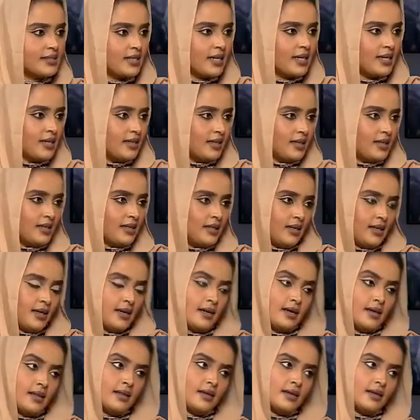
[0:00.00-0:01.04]
على نعم،, نعم
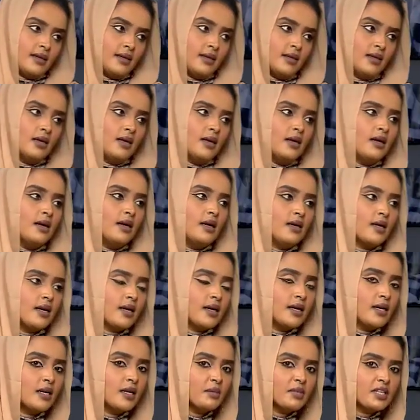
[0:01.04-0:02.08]
هذه نعم نعم يعني
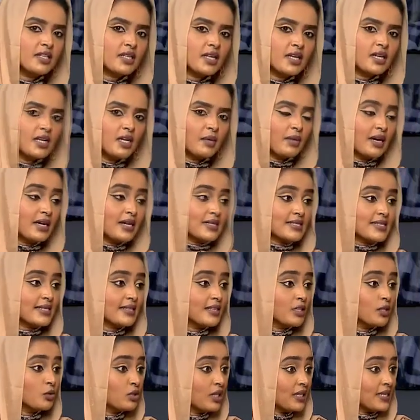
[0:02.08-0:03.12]
احنا بنتكلم عن
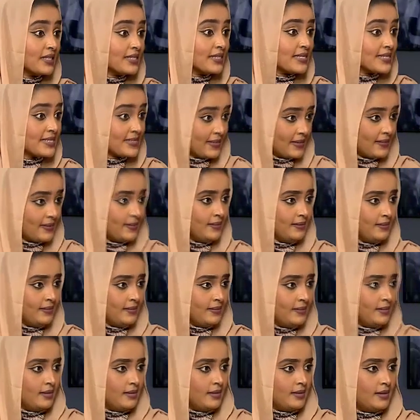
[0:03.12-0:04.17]
36 سنه
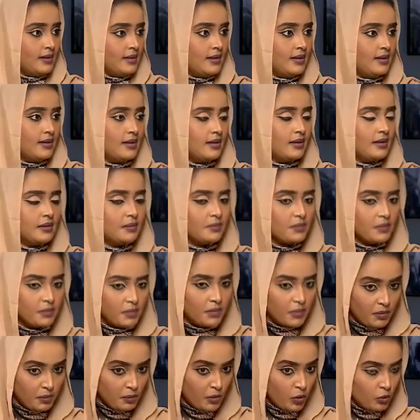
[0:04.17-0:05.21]
نعم آه
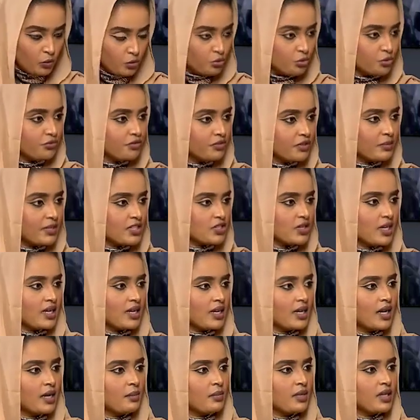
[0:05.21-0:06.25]
موجود في مجال
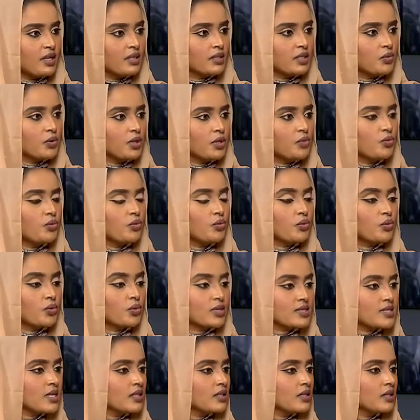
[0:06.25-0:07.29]
العمل الطوعي
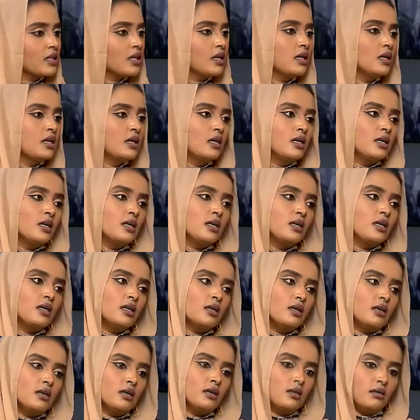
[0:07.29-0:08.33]
ورصدت
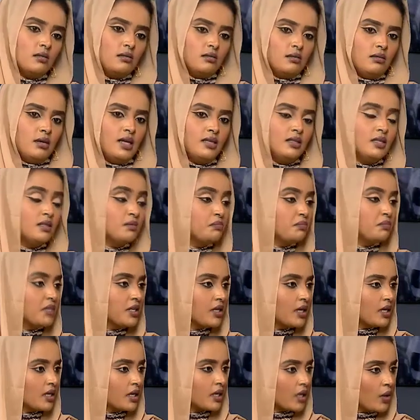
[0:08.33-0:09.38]
آه، عدد من
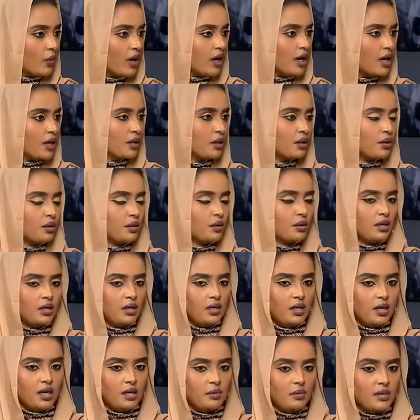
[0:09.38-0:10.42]
الكوارث
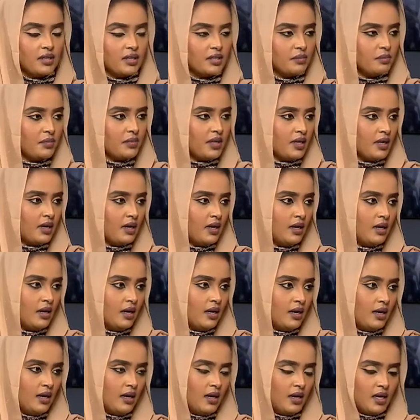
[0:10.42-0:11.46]
آه، المرت بها
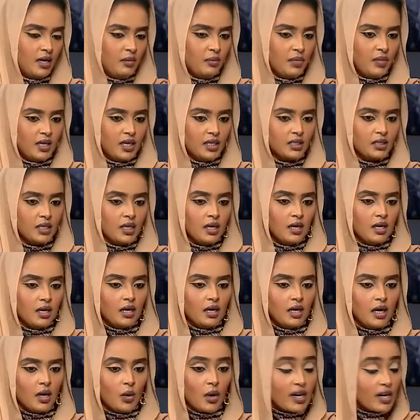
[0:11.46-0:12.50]
آه، البلاد
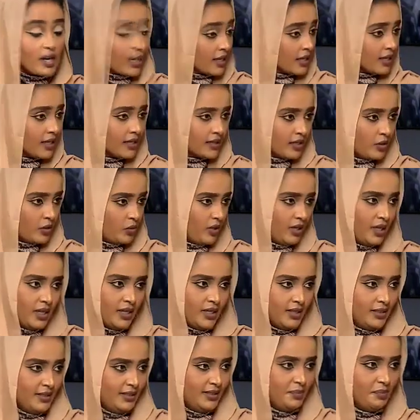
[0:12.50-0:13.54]
وانا حقيقه والله
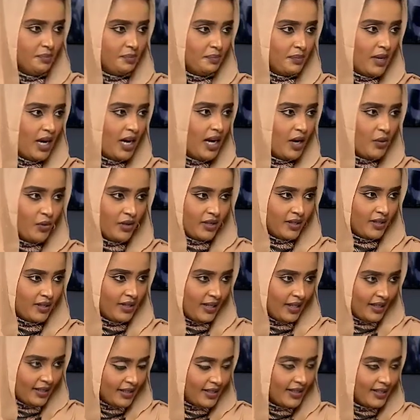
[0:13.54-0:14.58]
عندي محاور
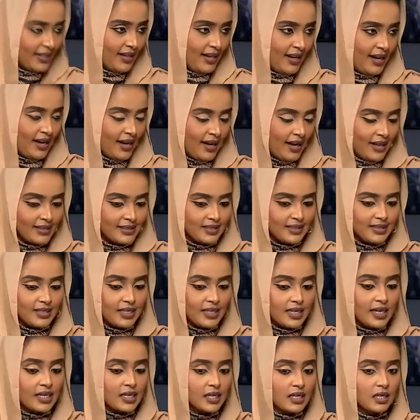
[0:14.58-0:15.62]
يعني عديده
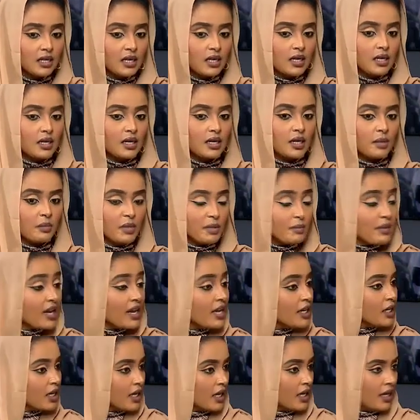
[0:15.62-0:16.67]
لكن بما
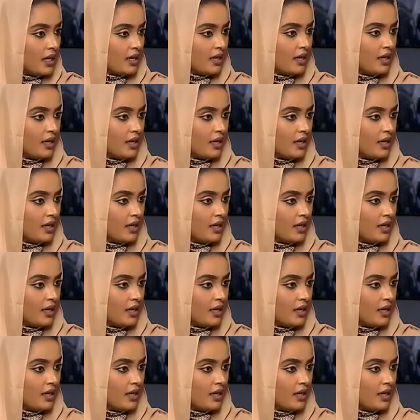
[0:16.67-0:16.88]
اننا